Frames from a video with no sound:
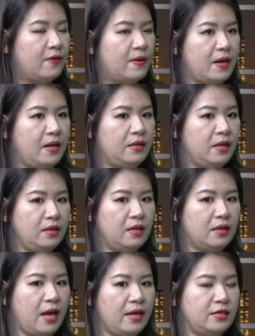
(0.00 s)
bạn ấy thích
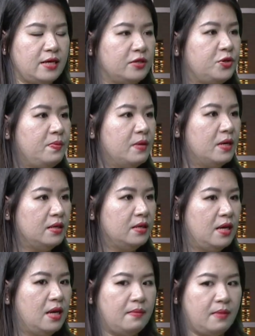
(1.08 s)
những cái anh chàng streamer
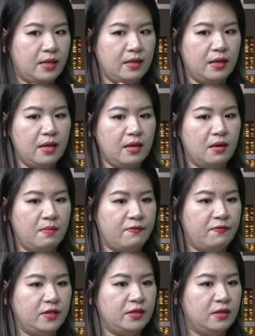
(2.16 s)
mà những cái người mà
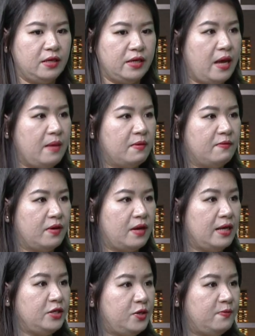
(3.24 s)
vừa chơi game mà vừa
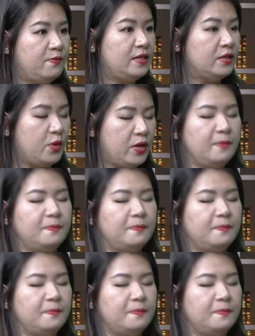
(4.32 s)
live stream phát trực tuyến đấy